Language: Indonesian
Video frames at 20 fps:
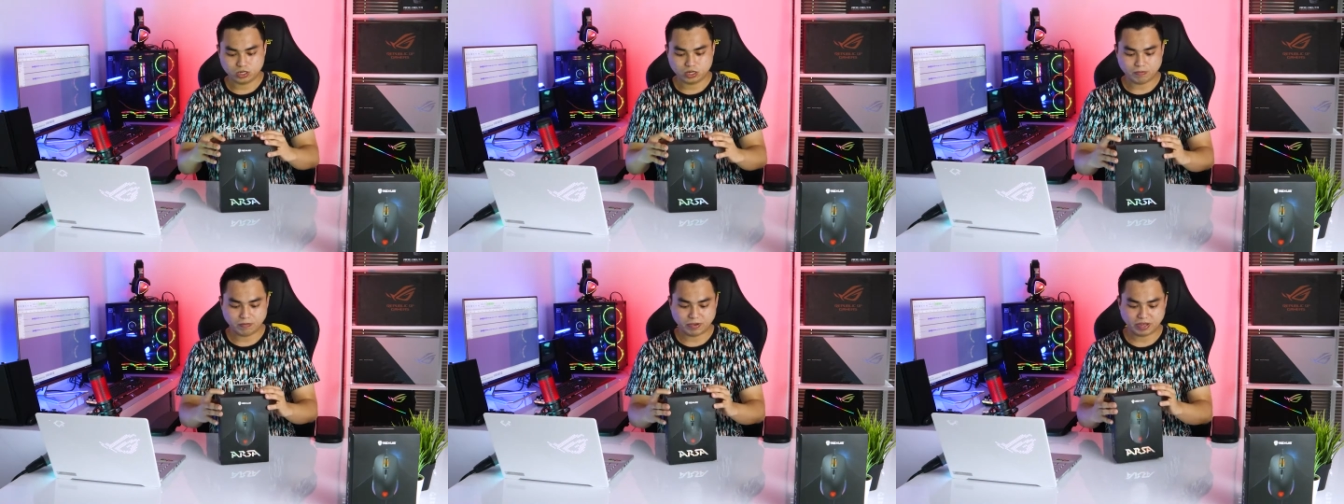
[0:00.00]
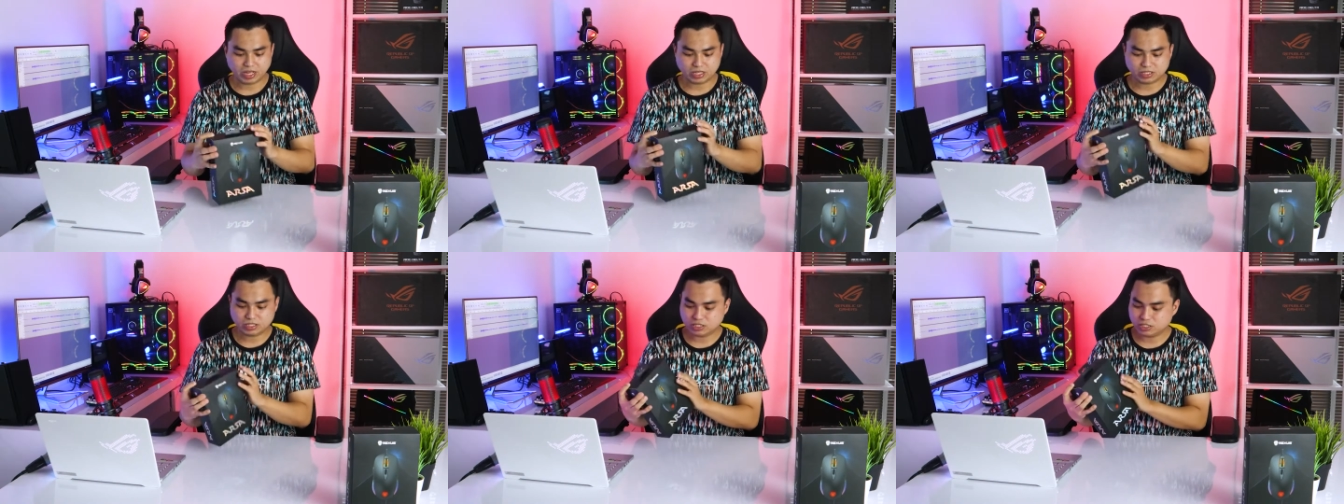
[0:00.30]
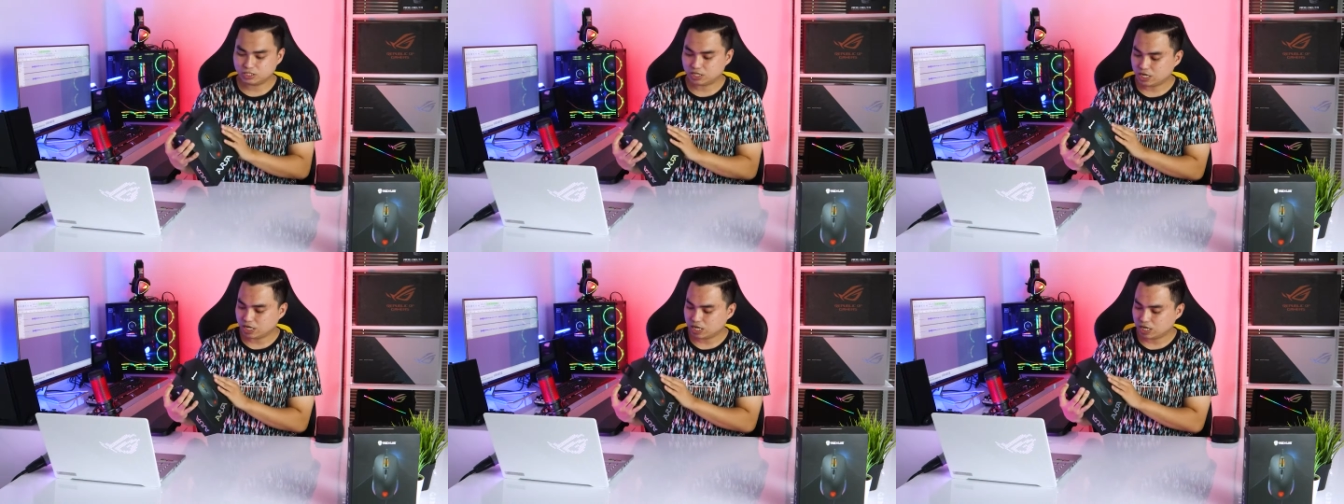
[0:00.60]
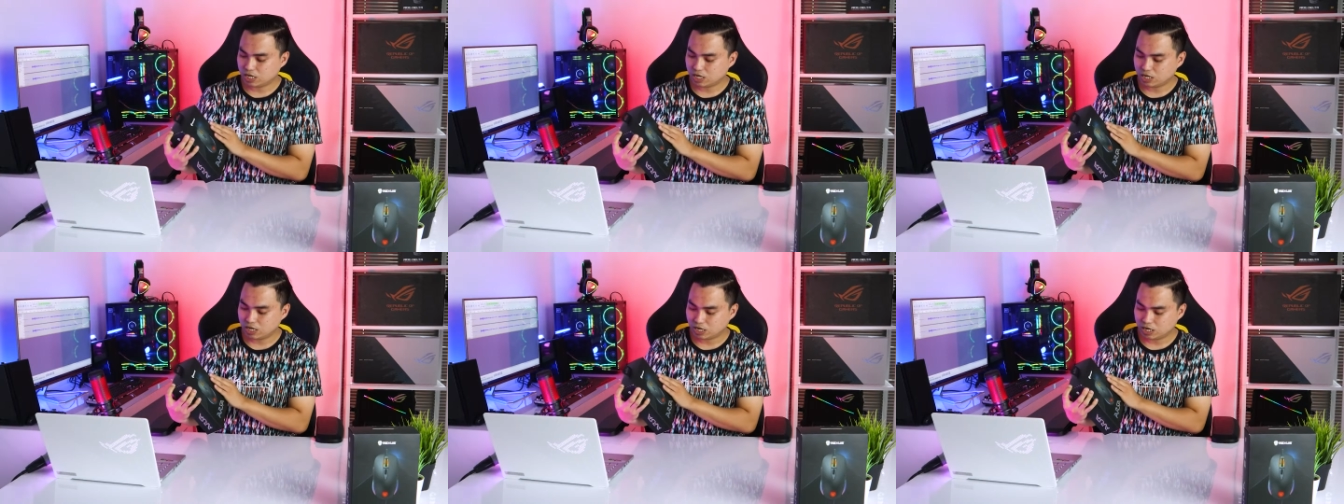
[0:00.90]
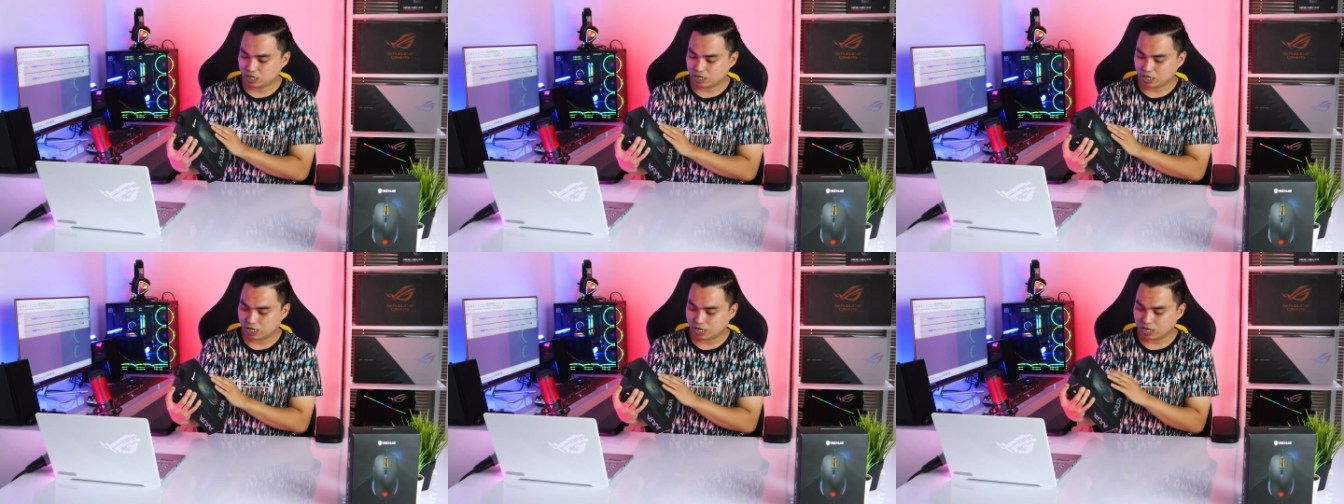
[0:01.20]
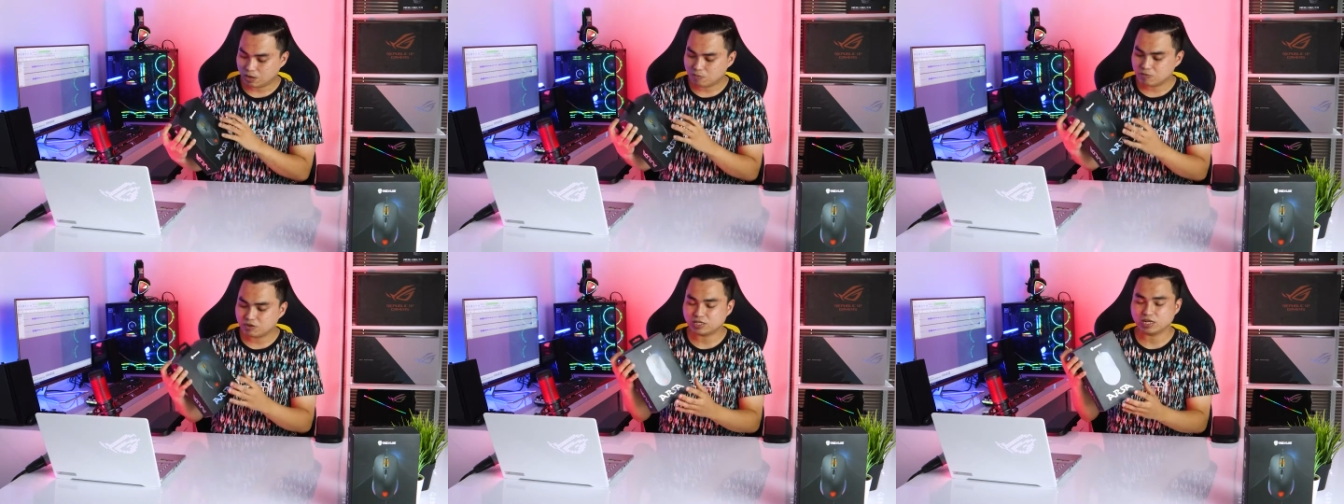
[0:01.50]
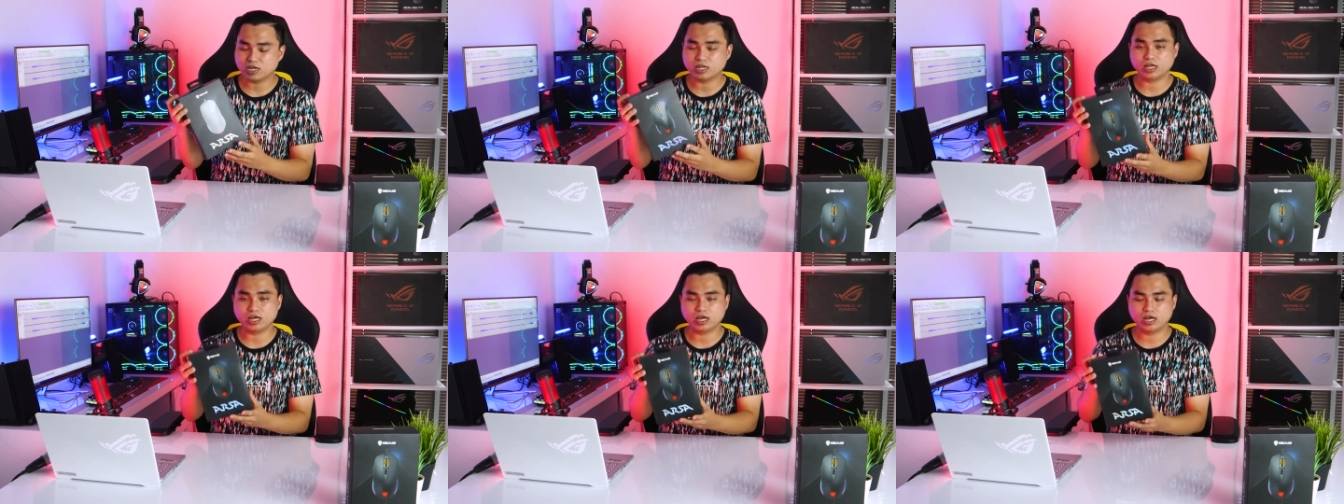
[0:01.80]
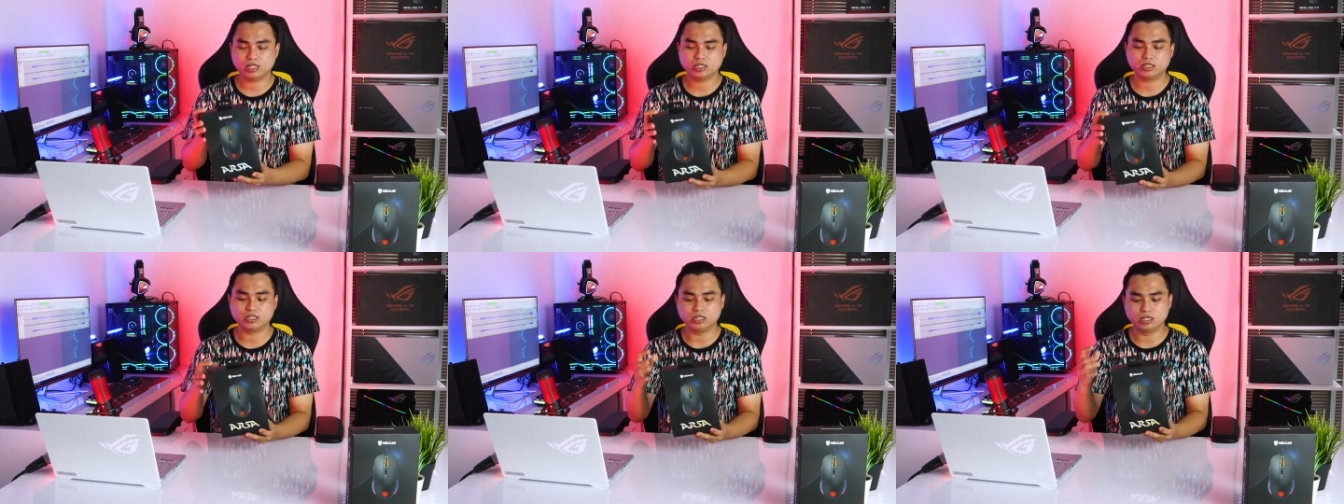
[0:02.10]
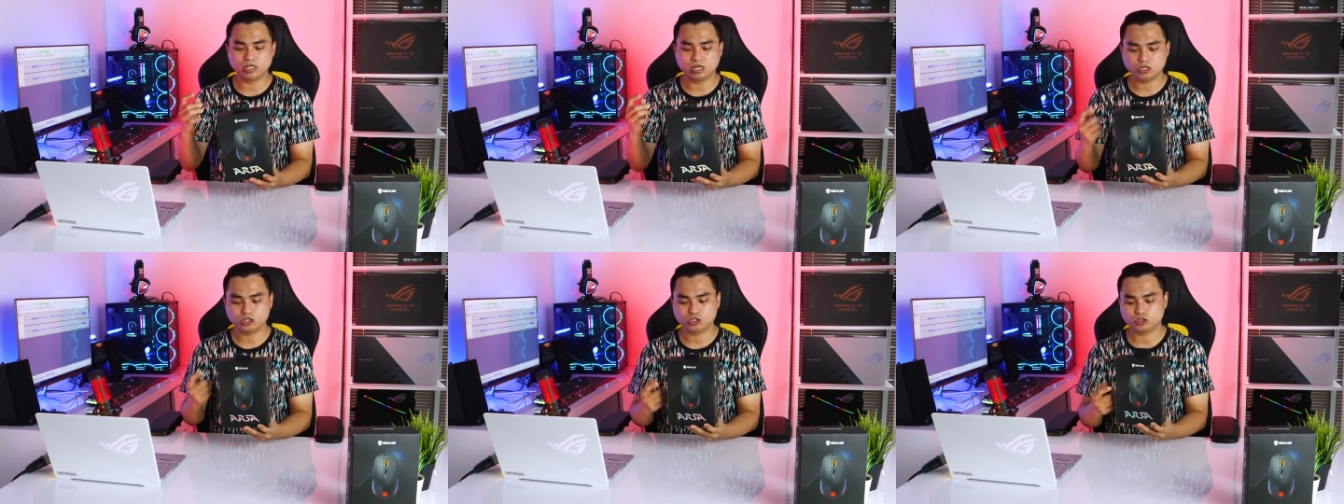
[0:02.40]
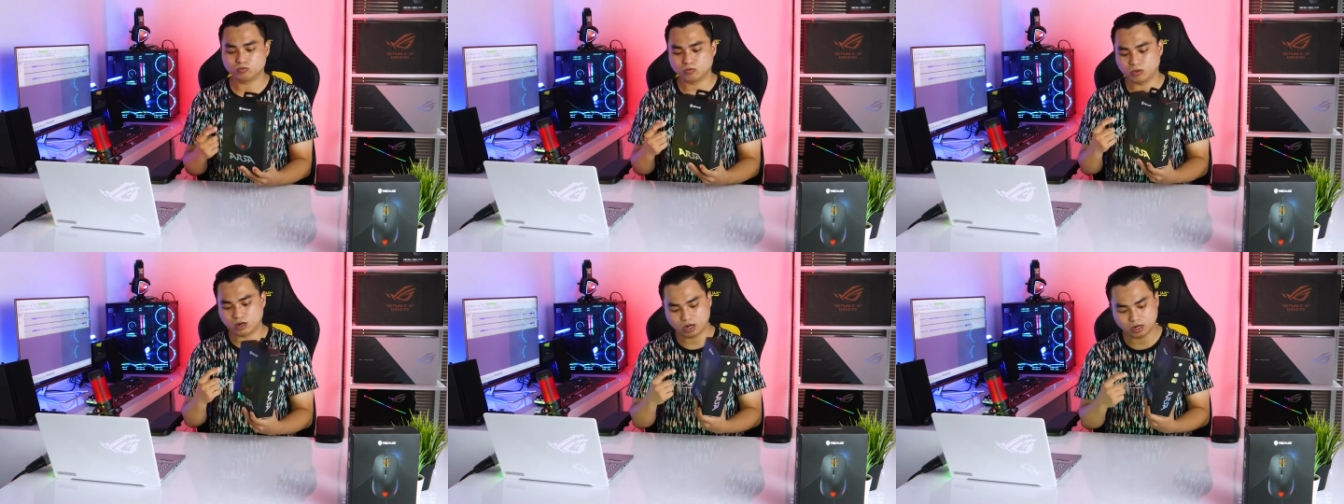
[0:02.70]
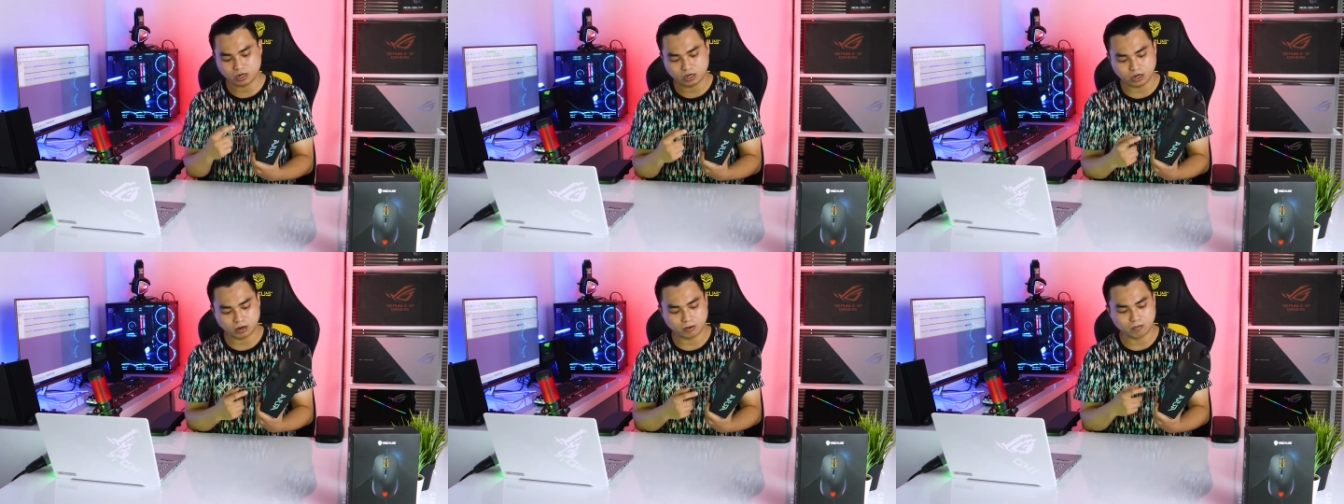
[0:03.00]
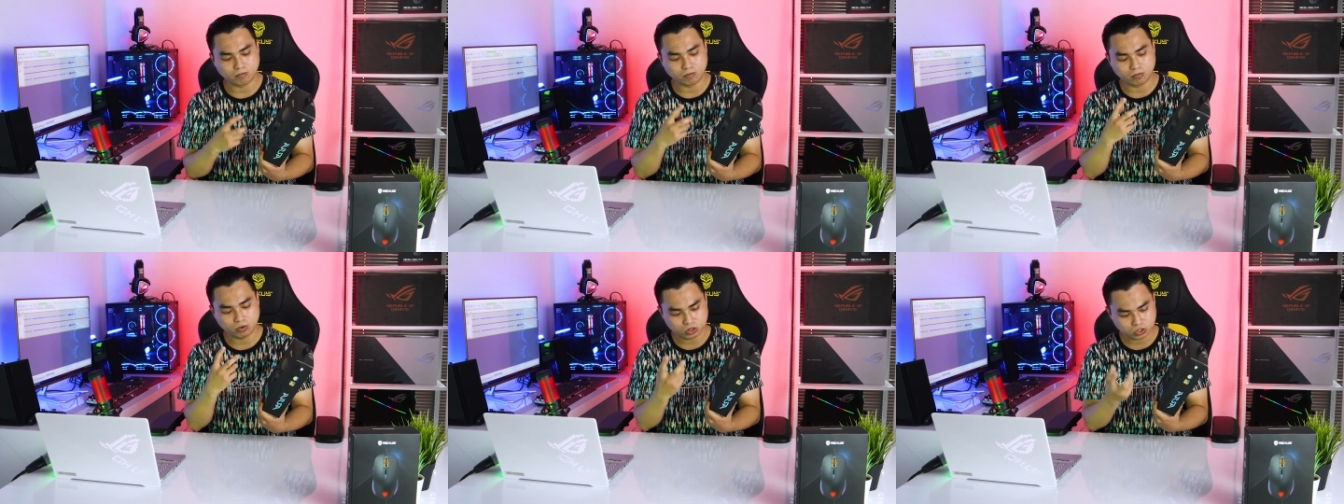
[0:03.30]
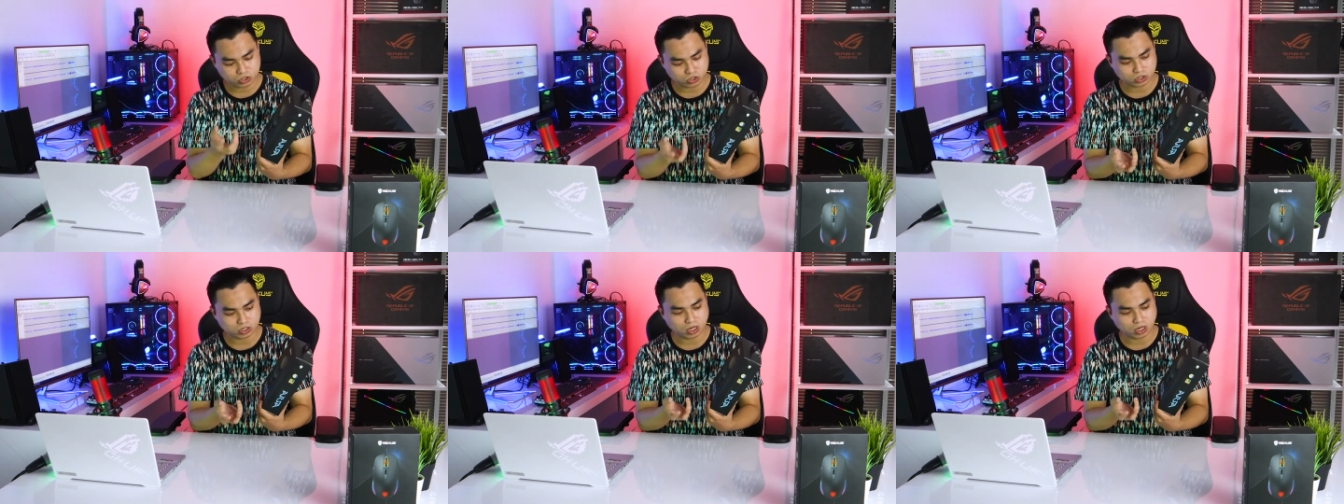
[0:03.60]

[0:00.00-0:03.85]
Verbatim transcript: Packagingnya kalian bisa lihat dia cuma ada mos,